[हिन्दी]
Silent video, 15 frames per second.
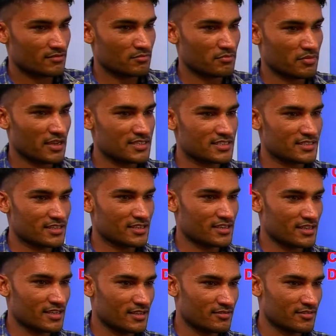पांच क्या
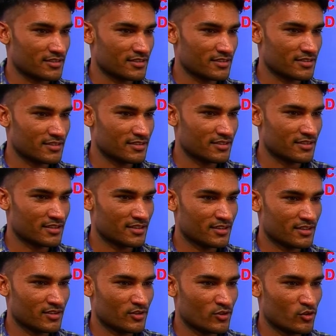है
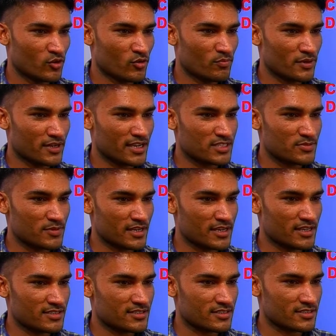ओम प्रकाश
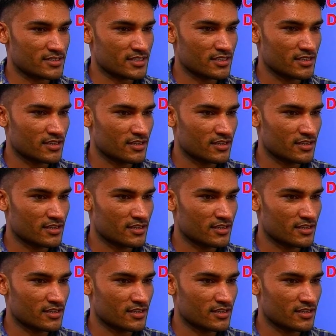बिरानिया सर जी